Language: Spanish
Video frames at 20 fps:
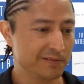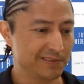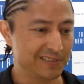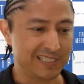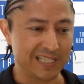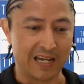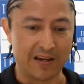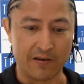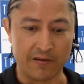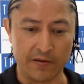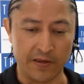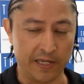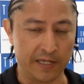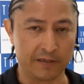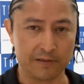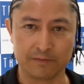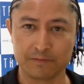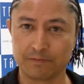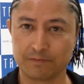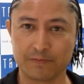
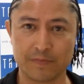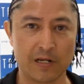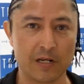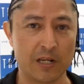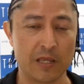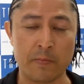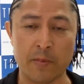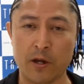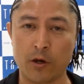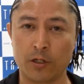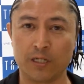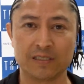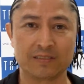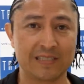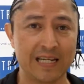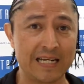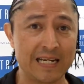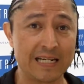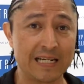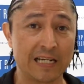saber las mejores
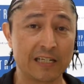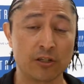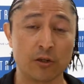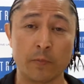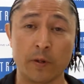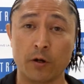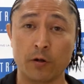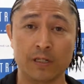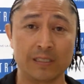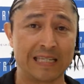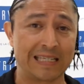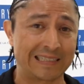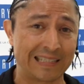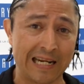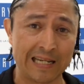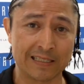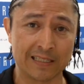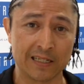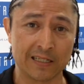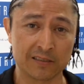técnicas, los mejores
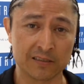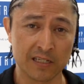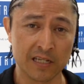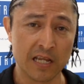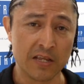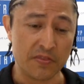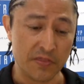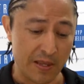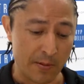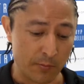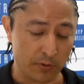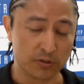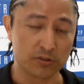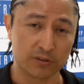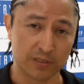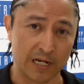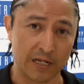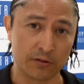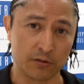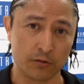atletas,
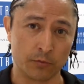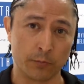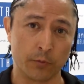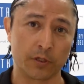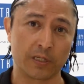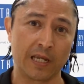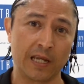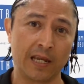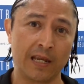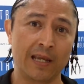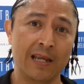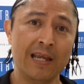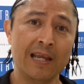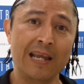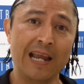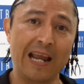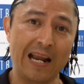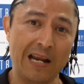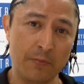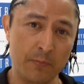demostrando por qué
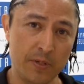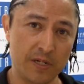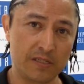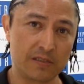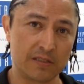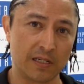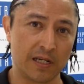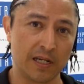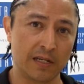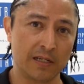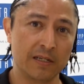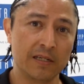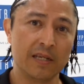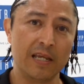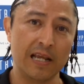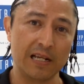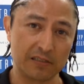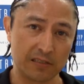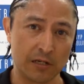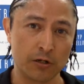el mixta
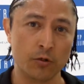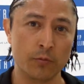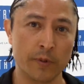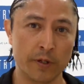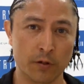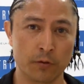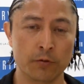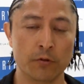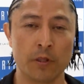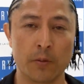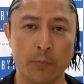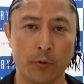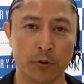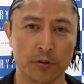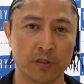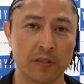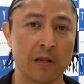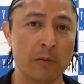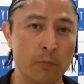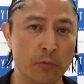es el número uno
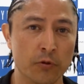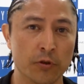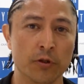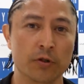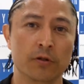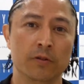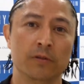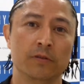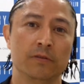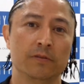deporte del mundo.